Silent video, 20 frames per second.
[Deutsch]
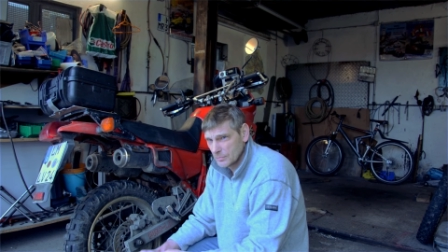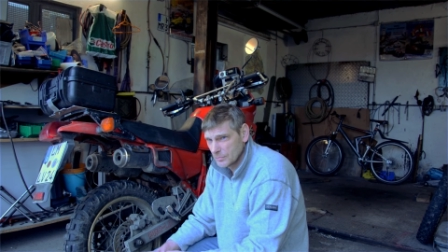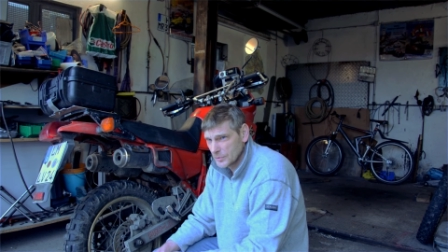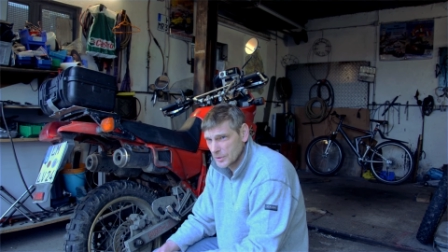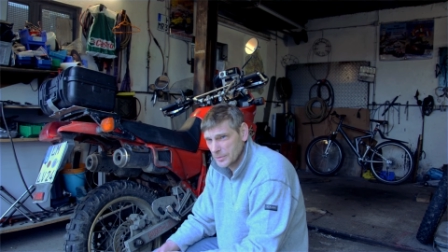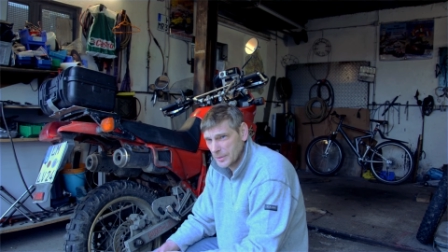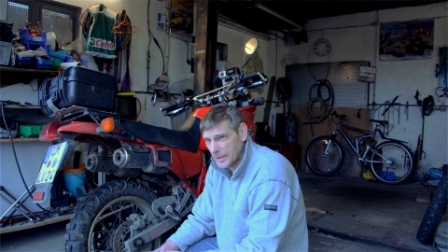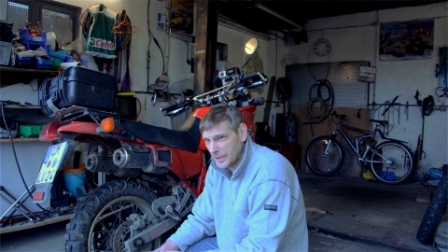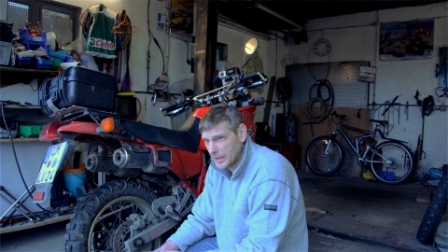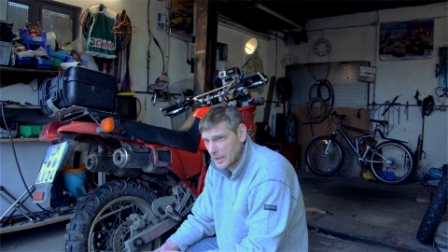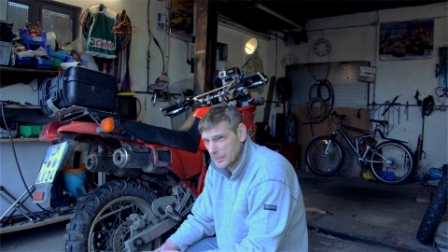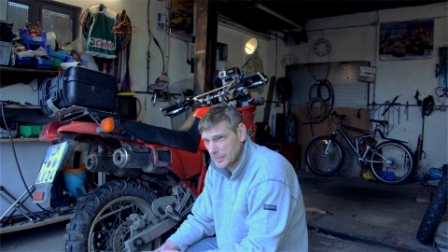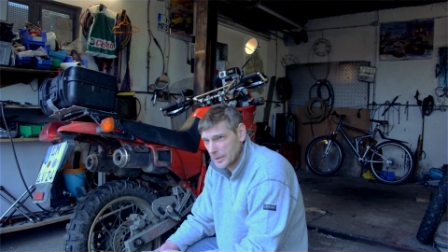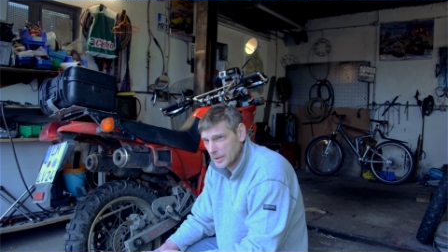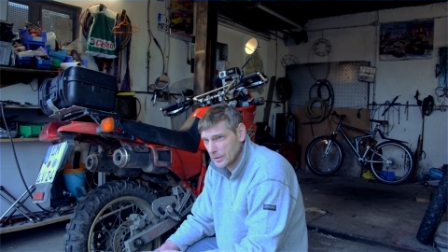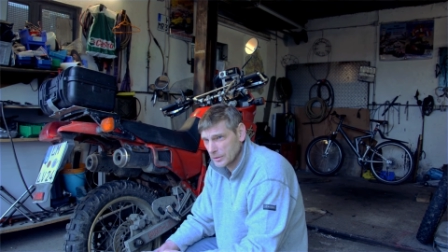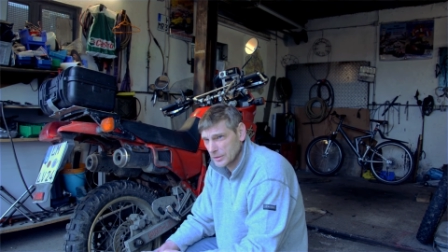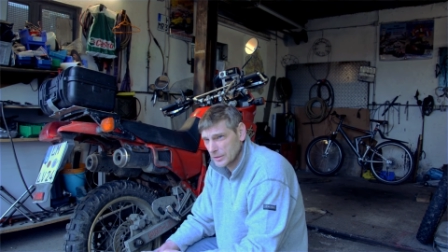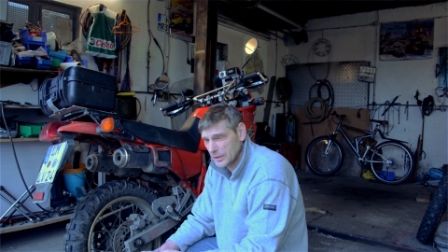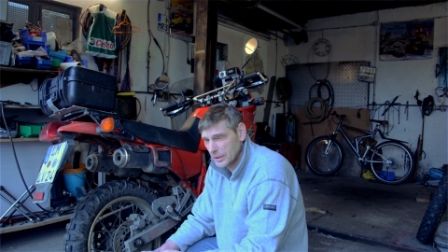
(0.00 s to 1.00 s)

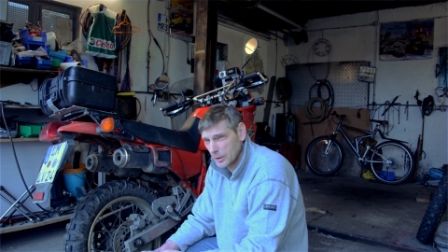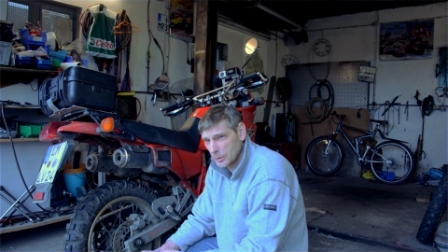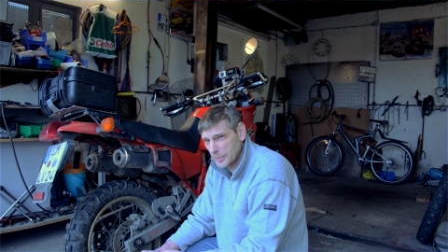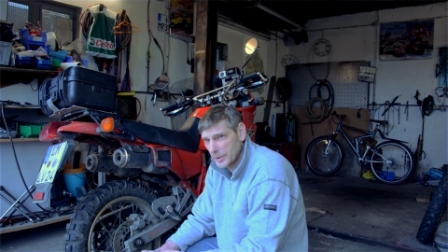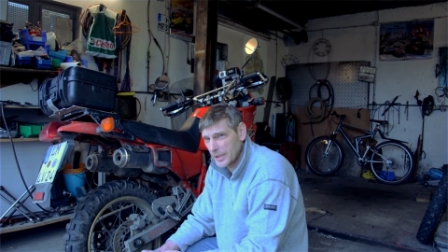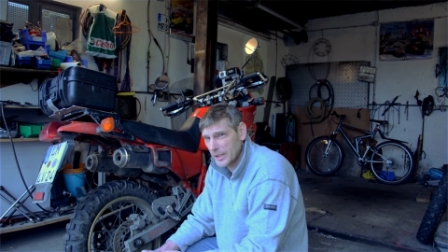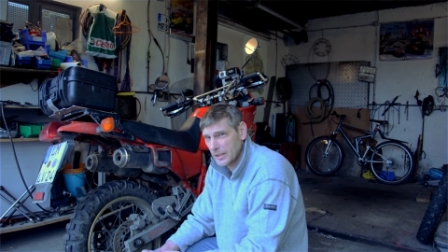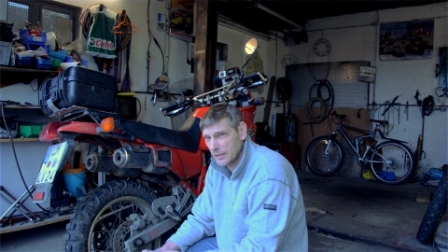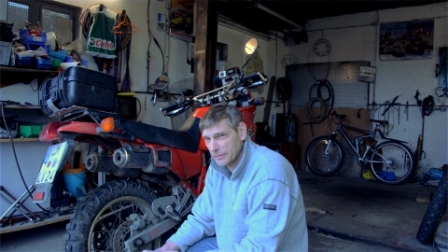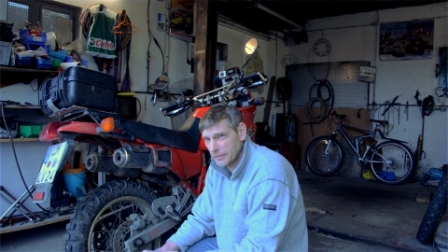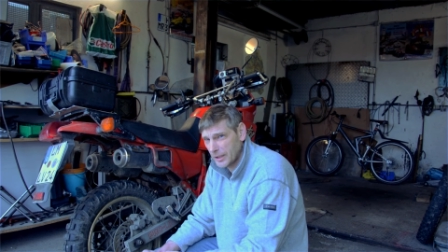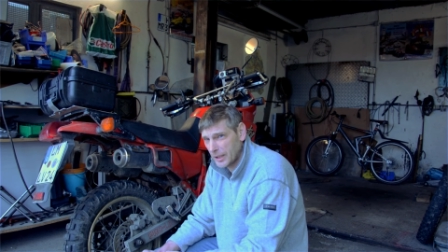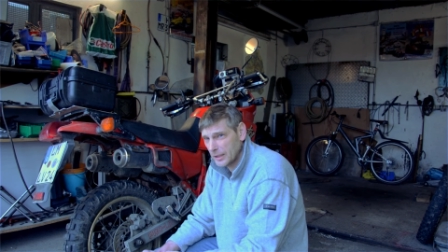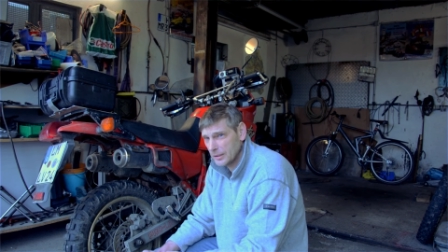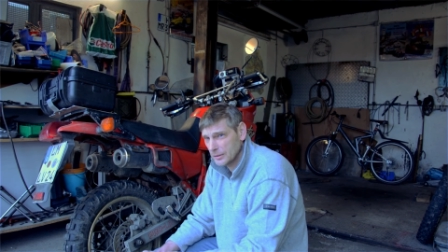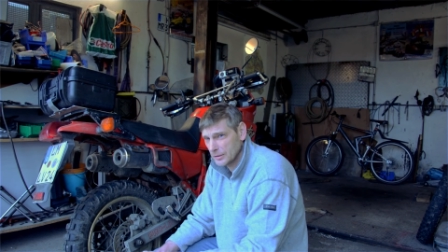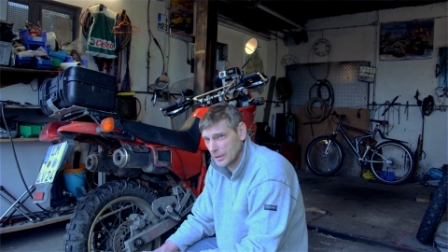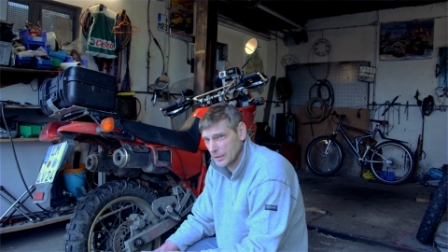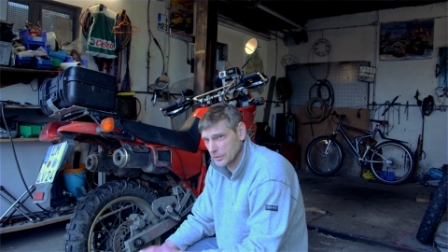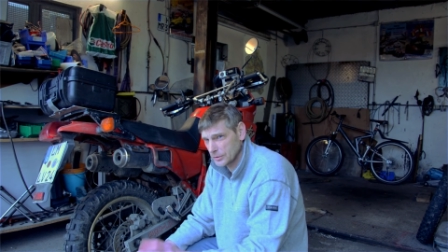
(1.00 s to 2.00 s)
zweieinhalbtausend Kilometer
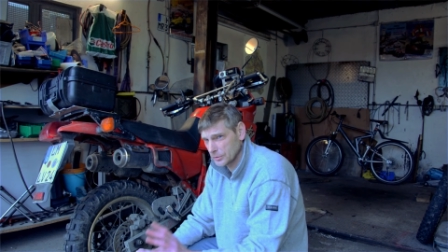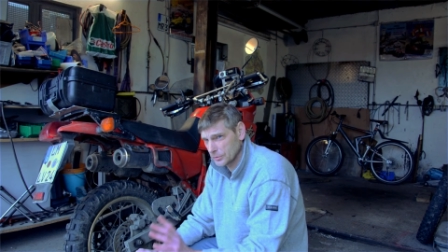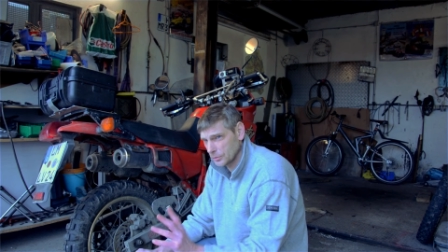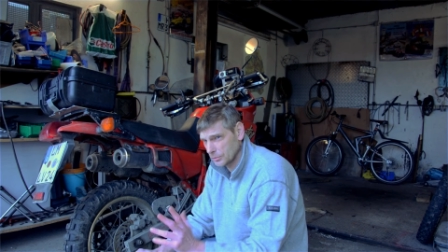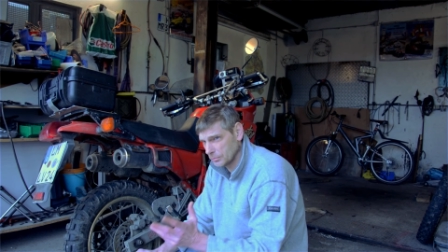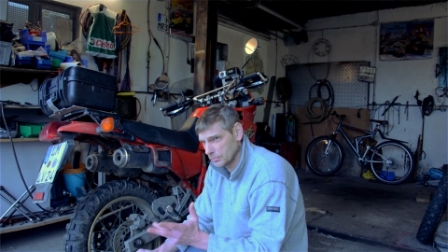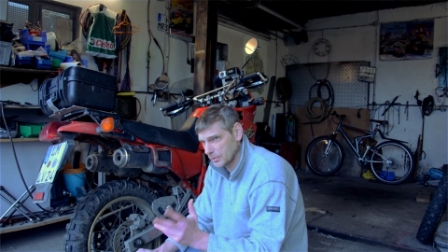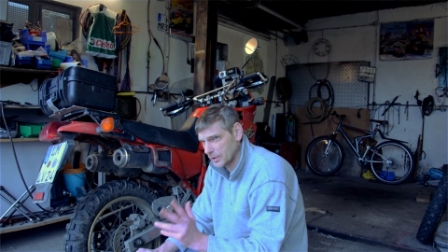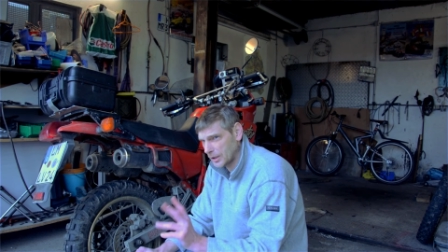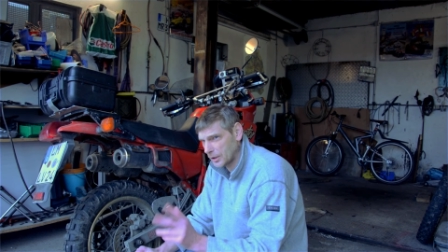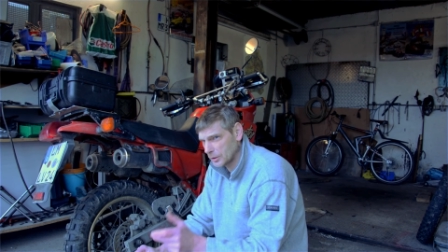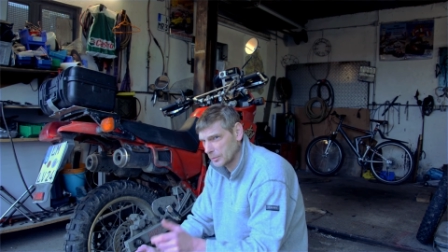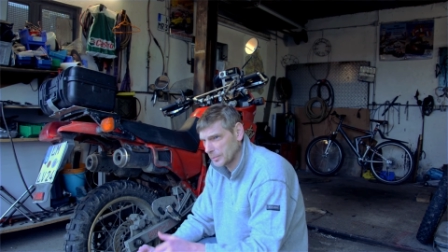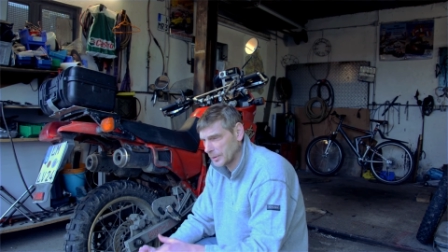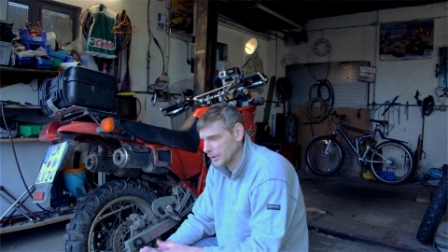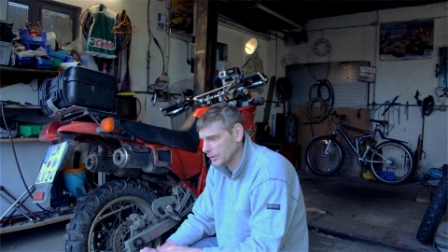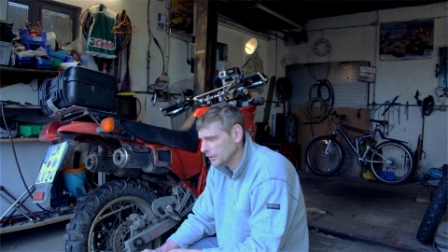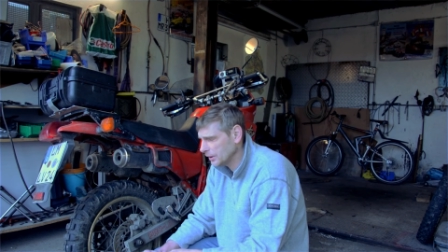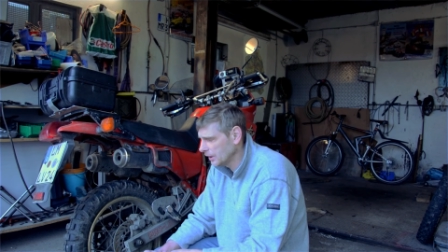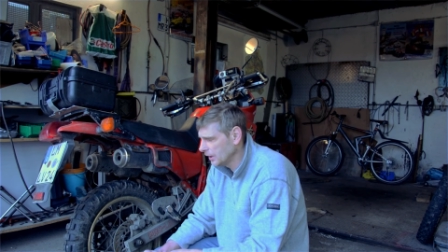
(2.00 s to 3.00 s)
gefahren, also so
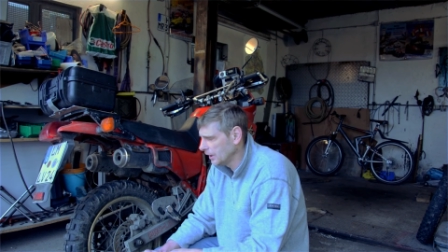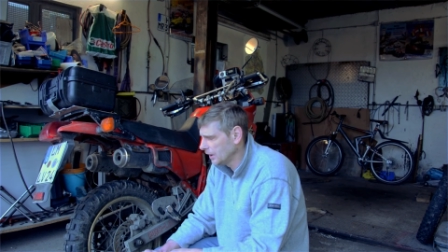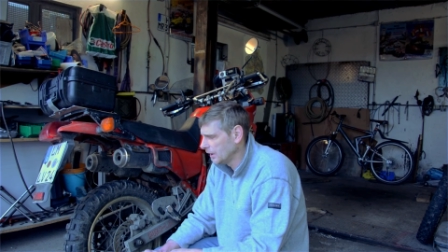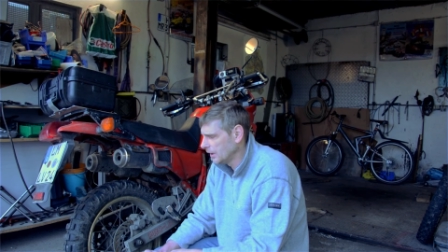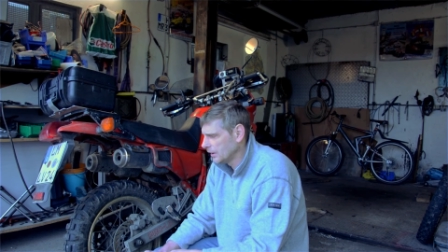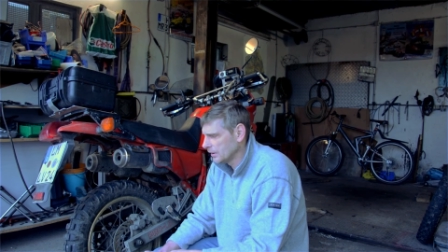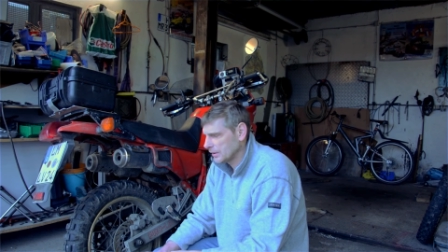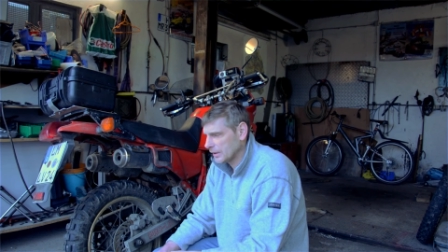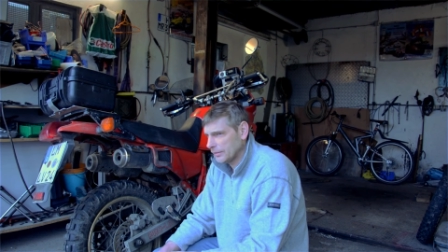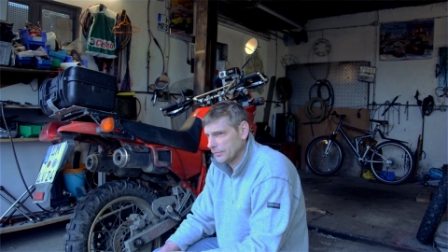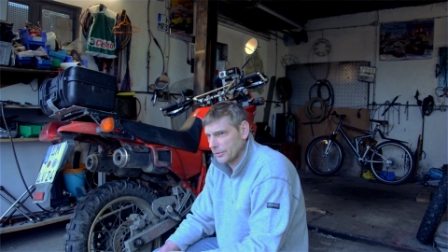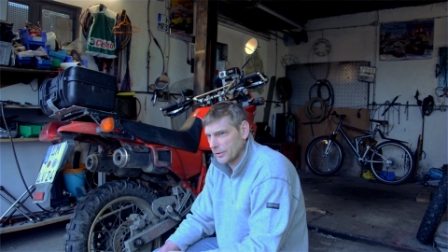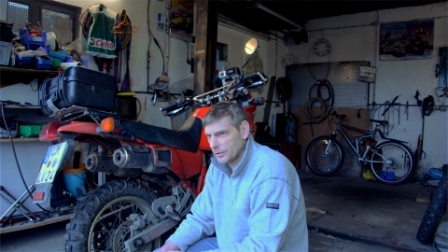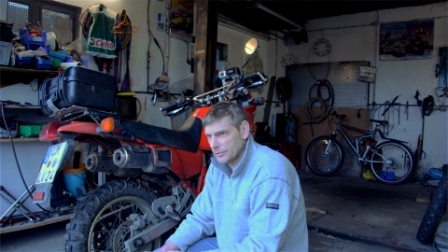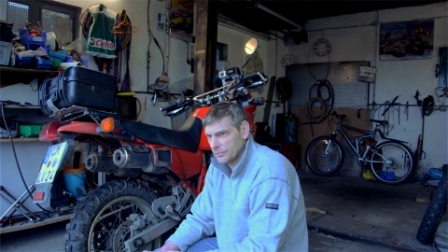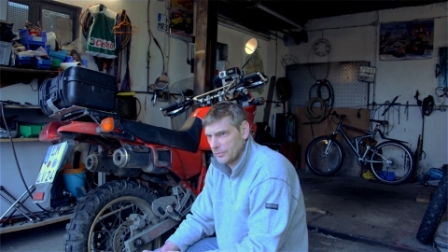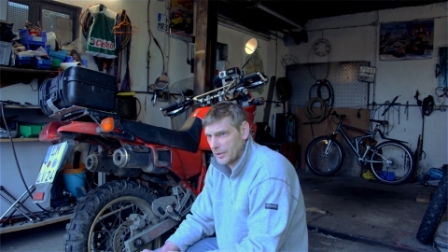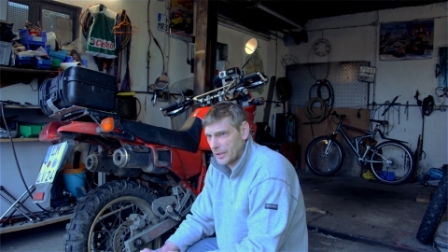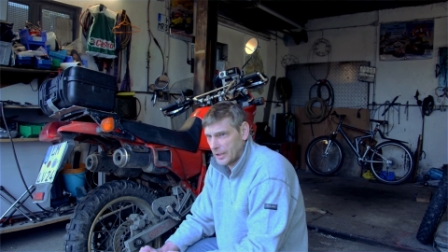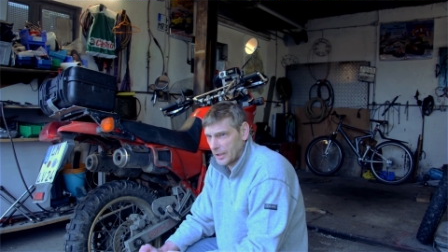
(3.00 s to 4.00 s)
roundabout.
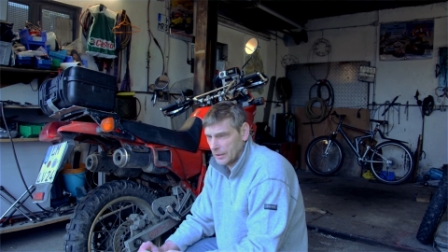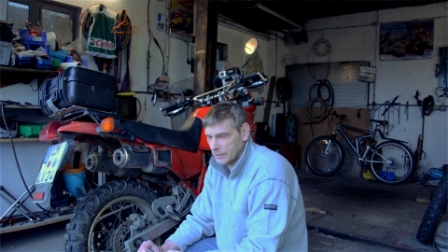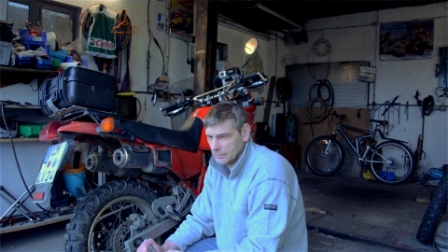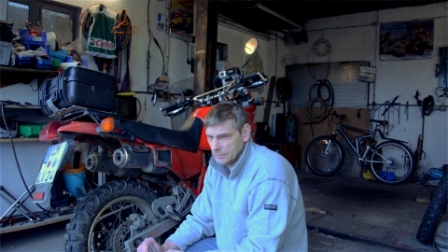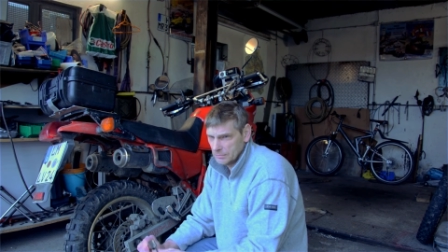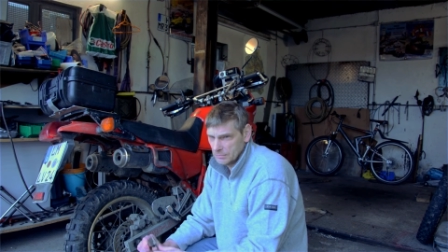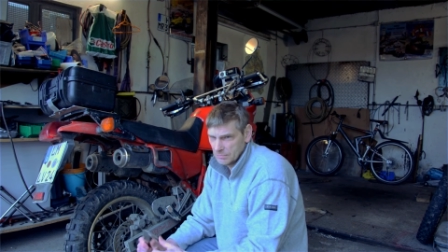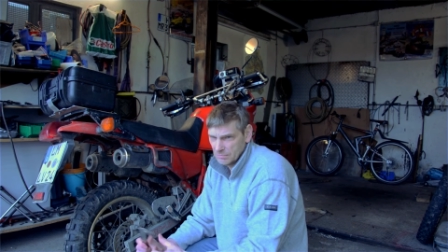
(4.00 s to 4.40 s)
Davon waren